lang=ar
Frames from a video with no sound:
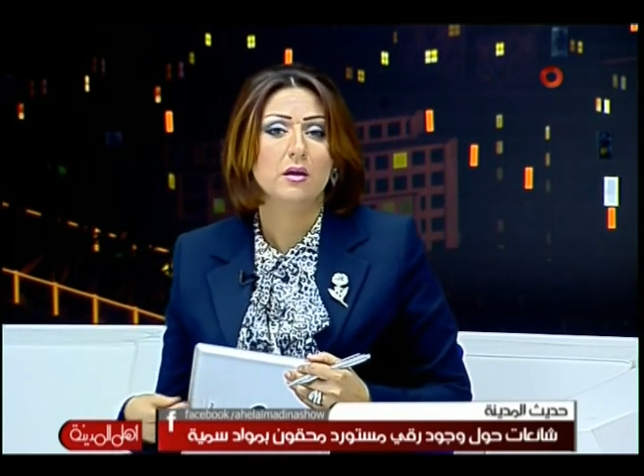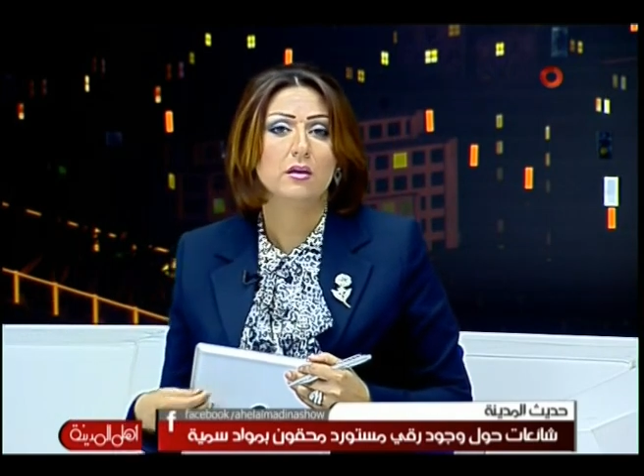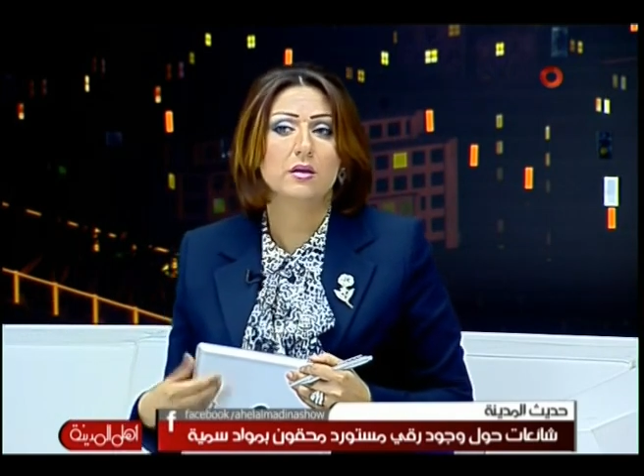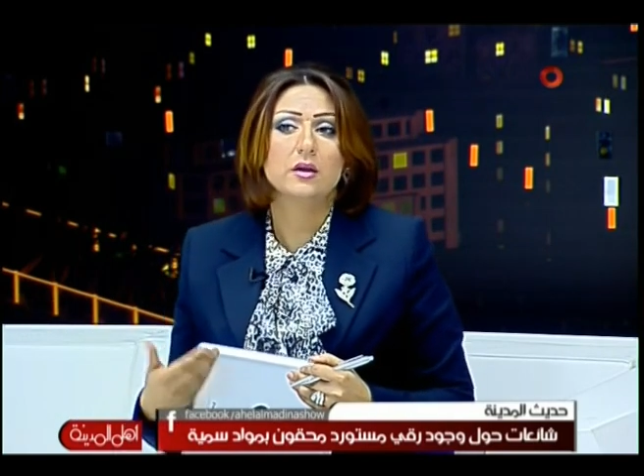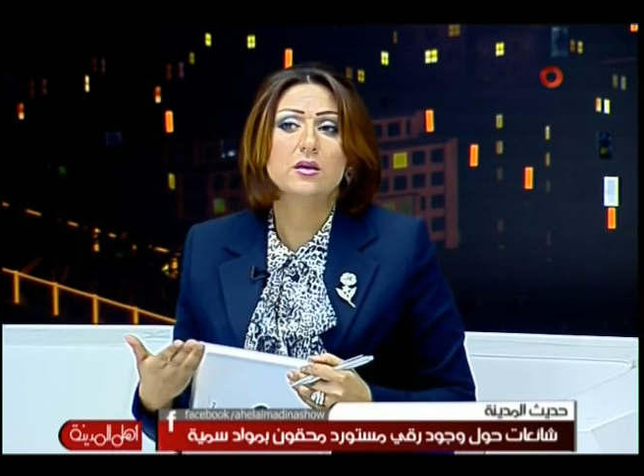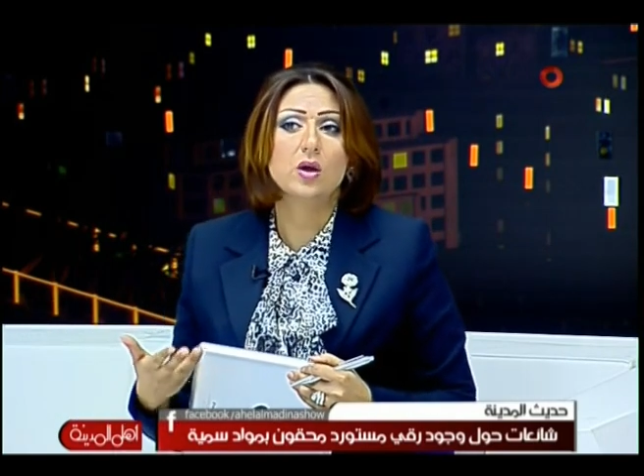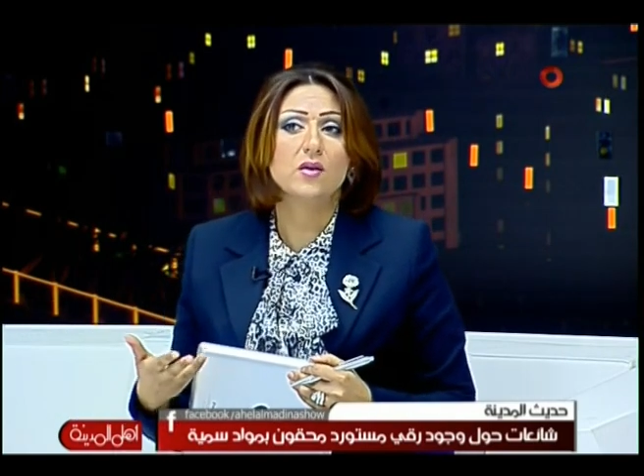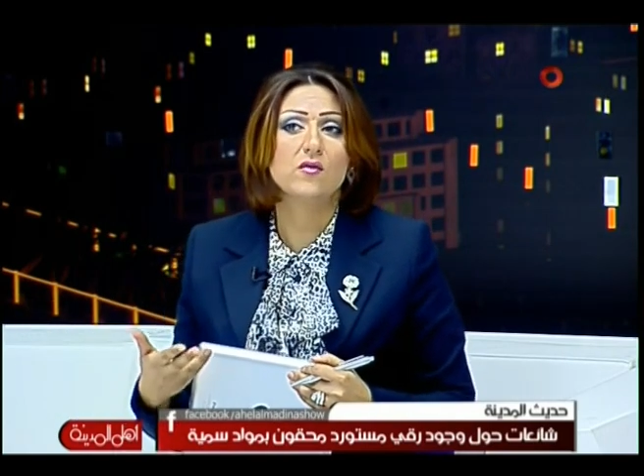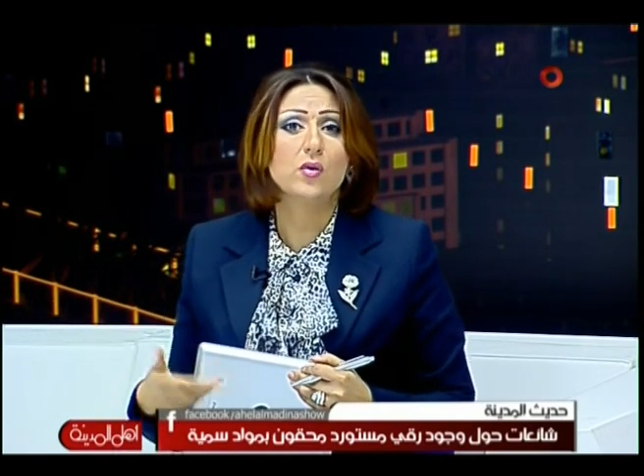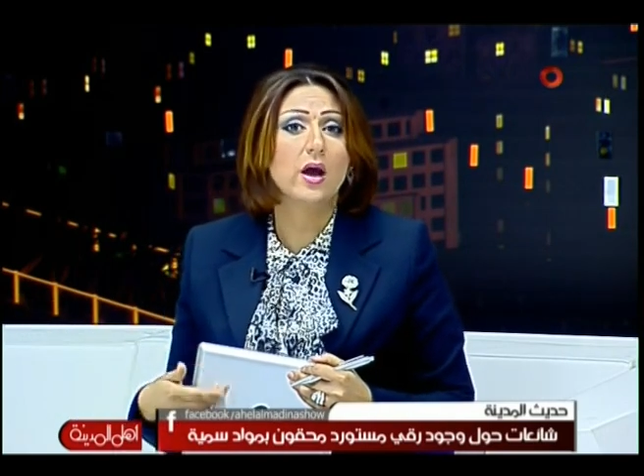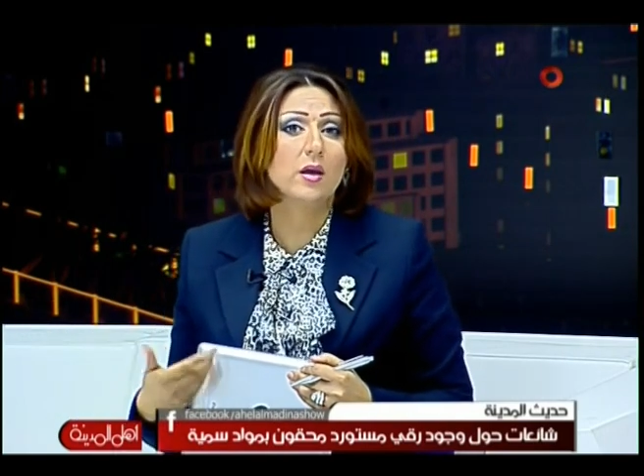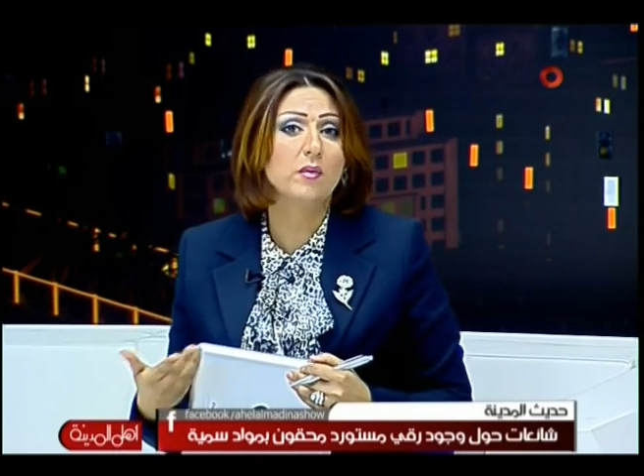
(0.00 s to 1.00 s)
نريد نعرف
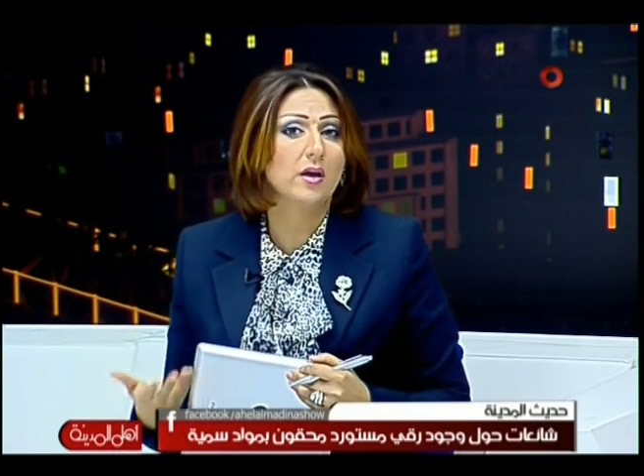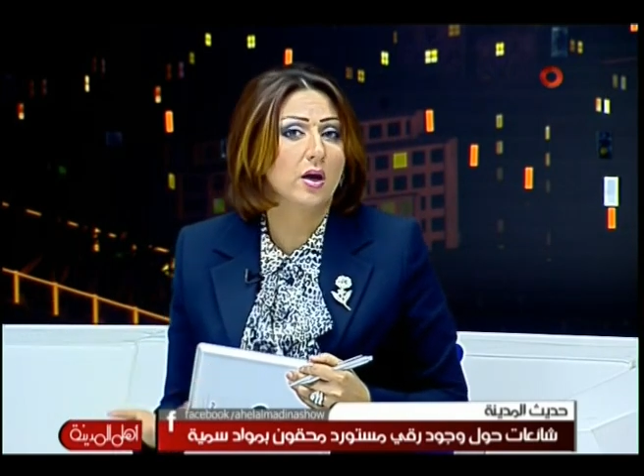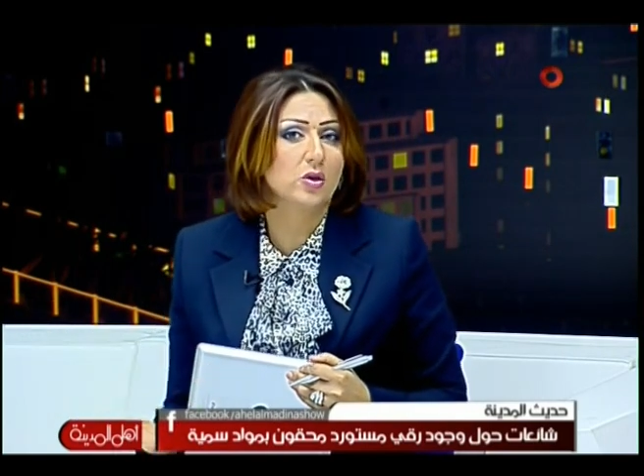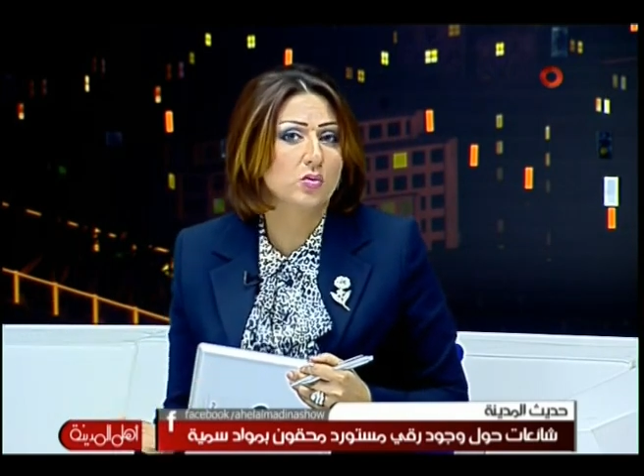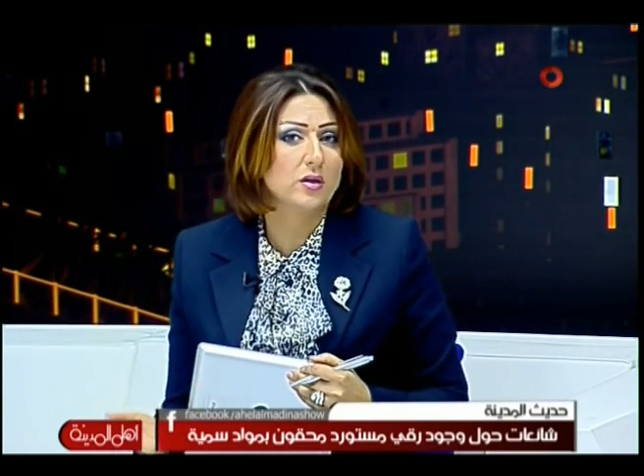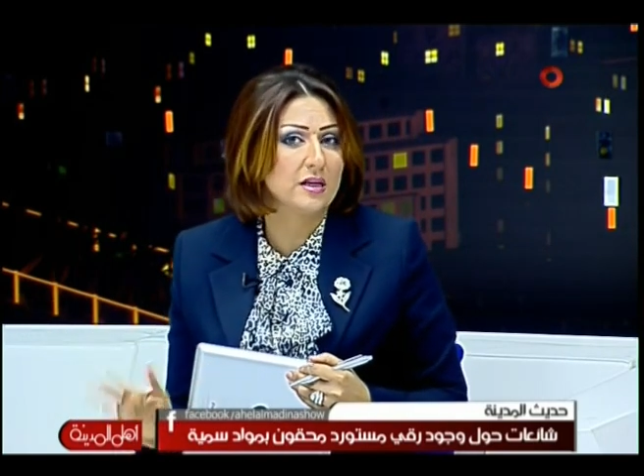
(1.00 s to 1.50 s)
هناك يمكن قد تكون